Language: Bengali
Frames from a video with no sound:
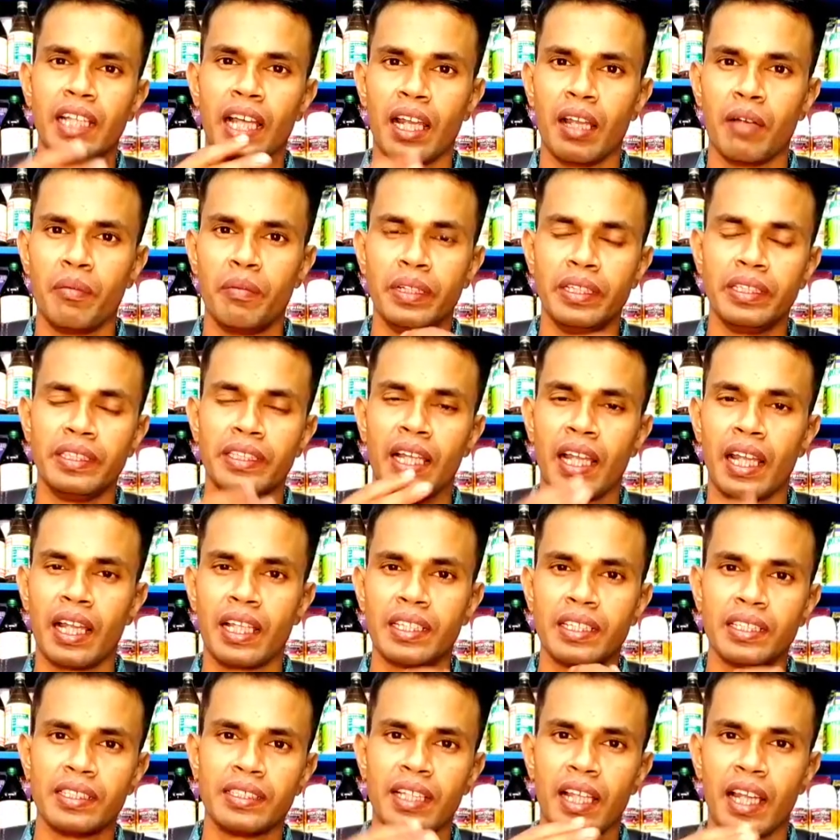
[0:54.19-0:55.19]
জ্বালাবেন
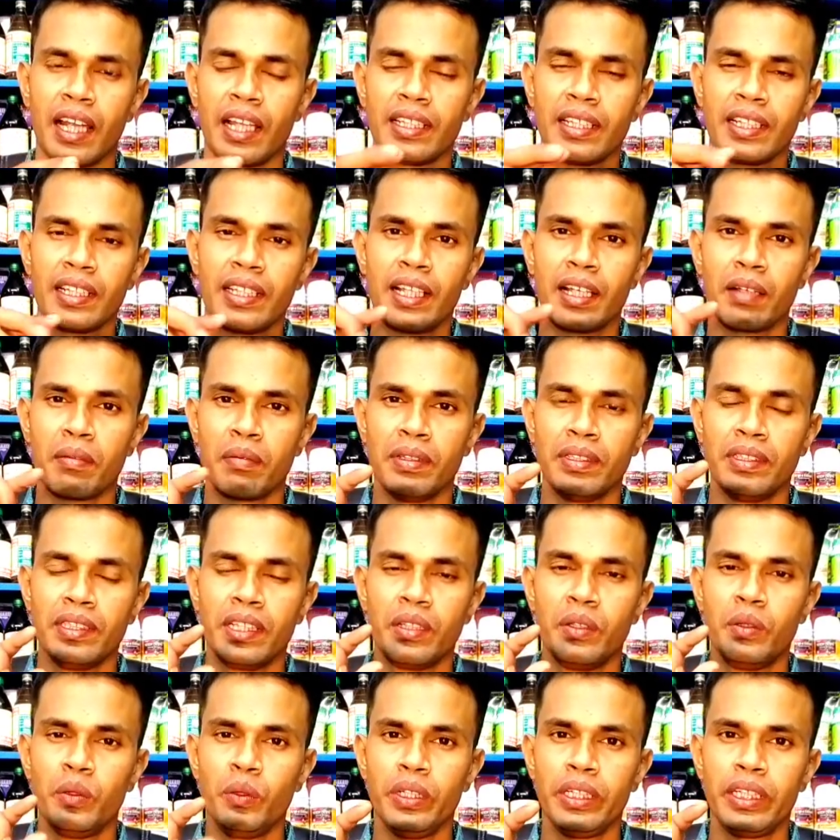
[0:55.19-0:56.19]
জ্বালাইতে জ্বালাইতে দেখবেন
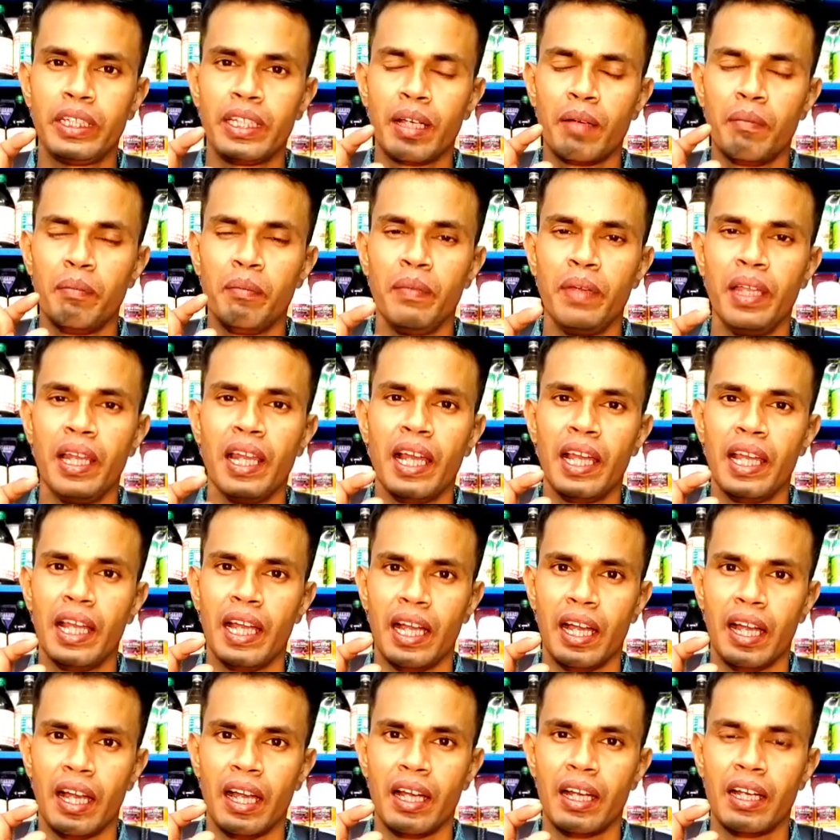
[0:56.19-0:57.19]
যে দুইটা
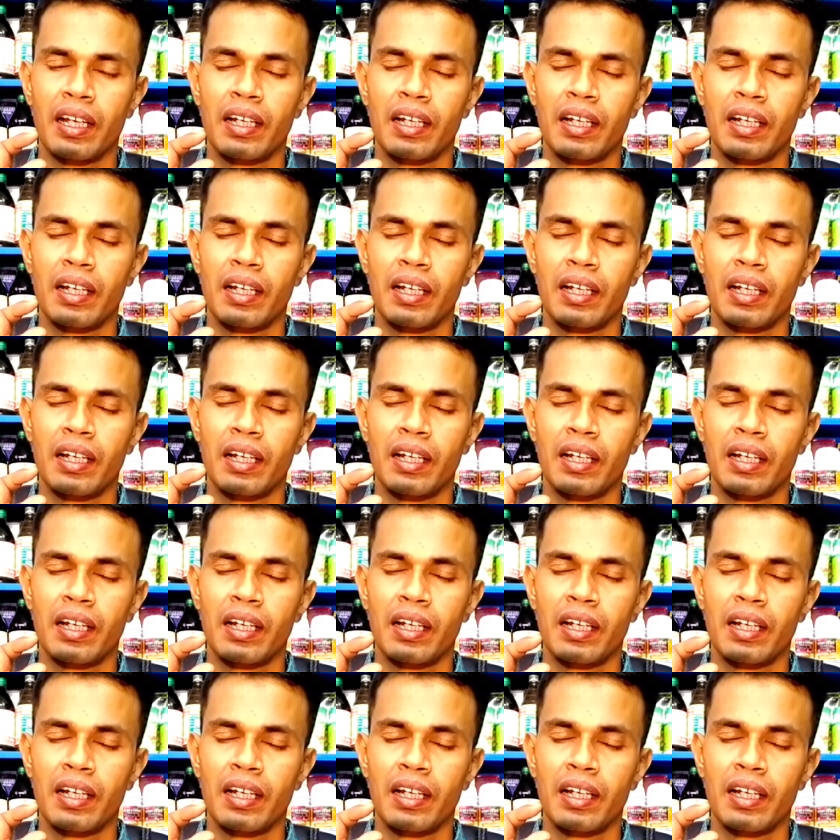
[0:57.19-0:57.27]
মিলাইয়া